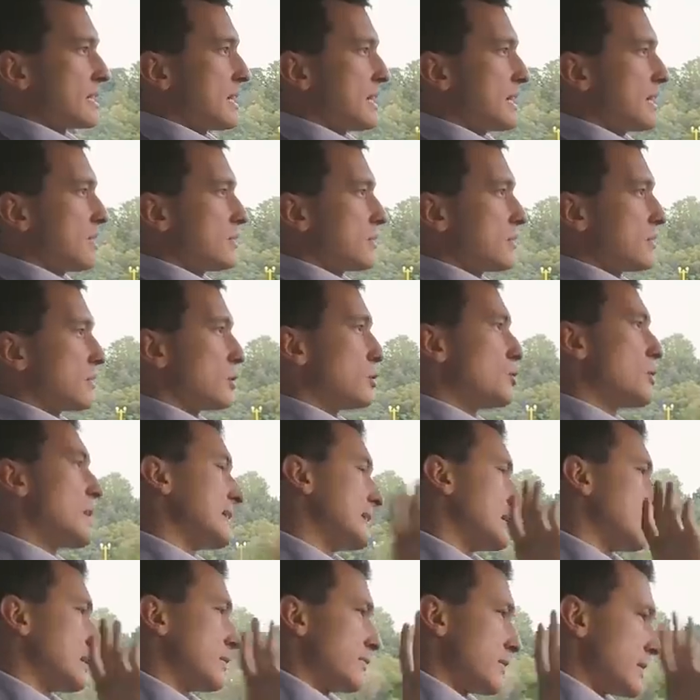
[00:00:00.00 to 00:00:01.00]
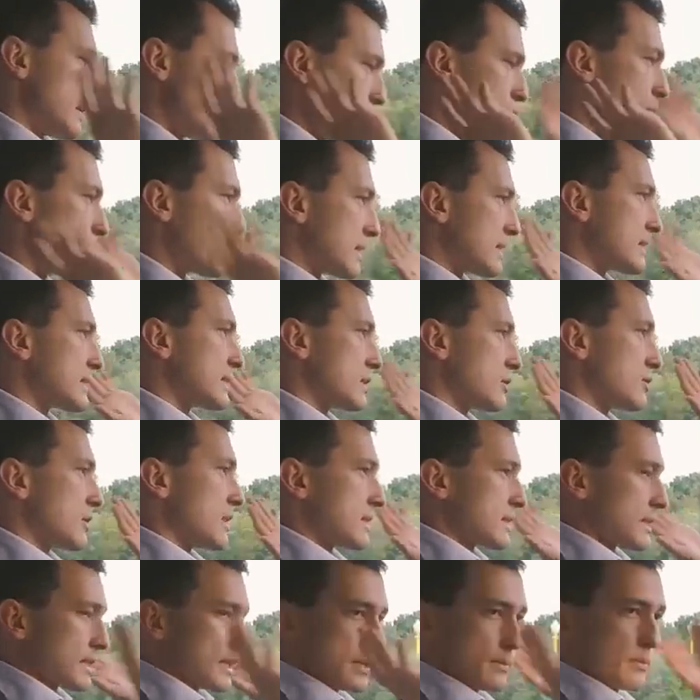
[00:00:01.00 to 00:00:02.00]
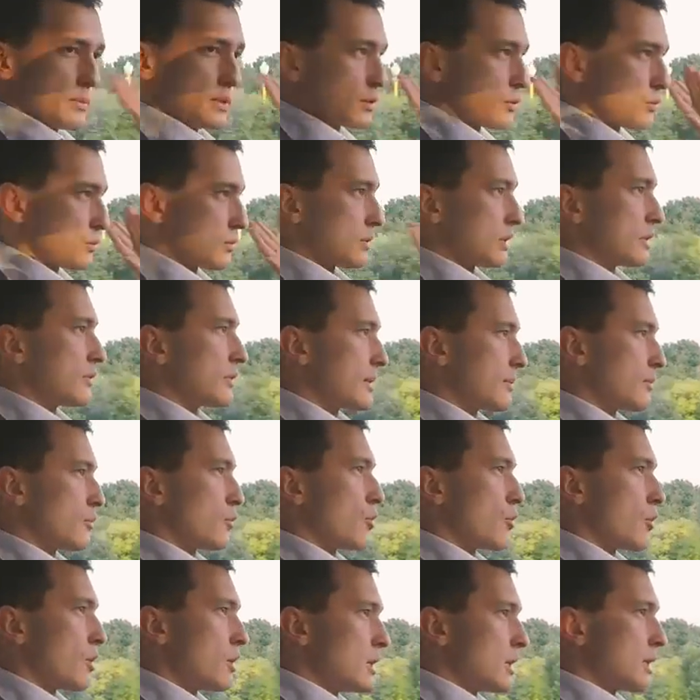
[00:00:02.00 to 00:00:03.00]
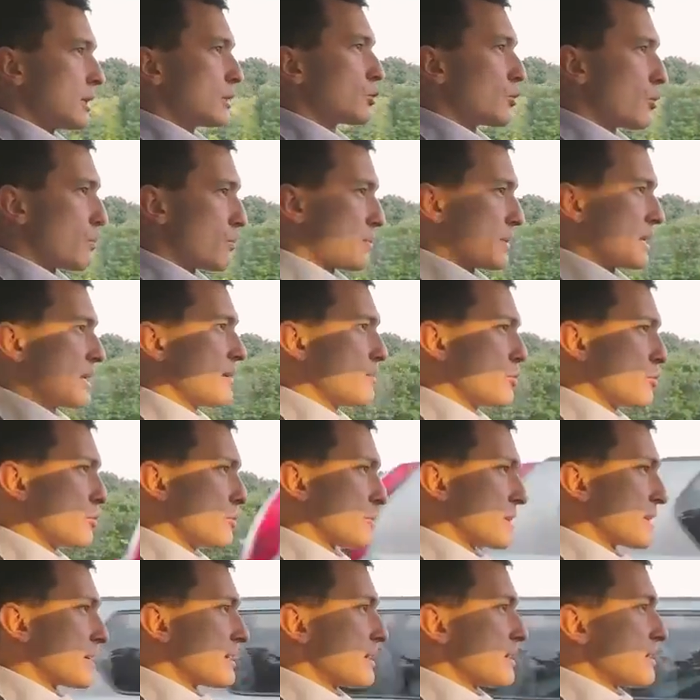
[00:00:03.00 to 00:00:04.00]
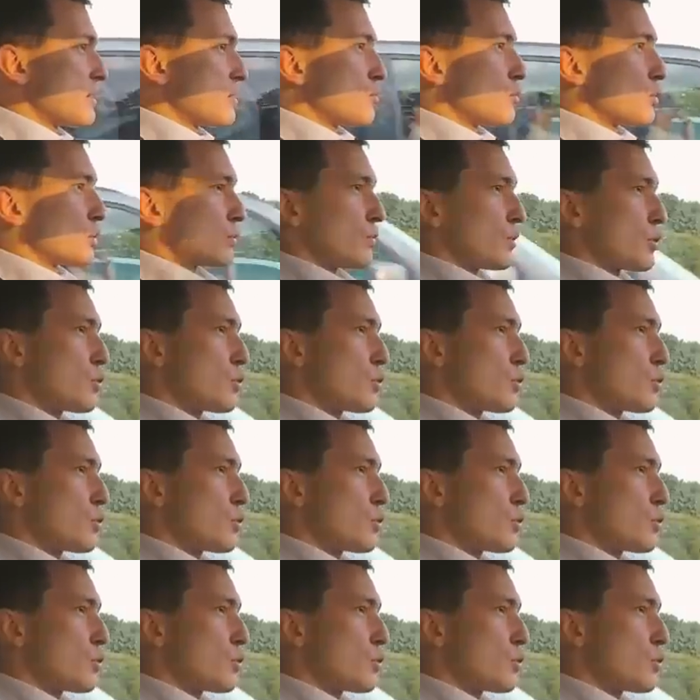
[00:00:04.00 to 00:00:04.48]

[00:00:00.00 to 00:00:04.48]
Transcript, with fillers: да, ну ладно, возьмем S-класс, раз мы тут говорим о топ-премиуме. Вот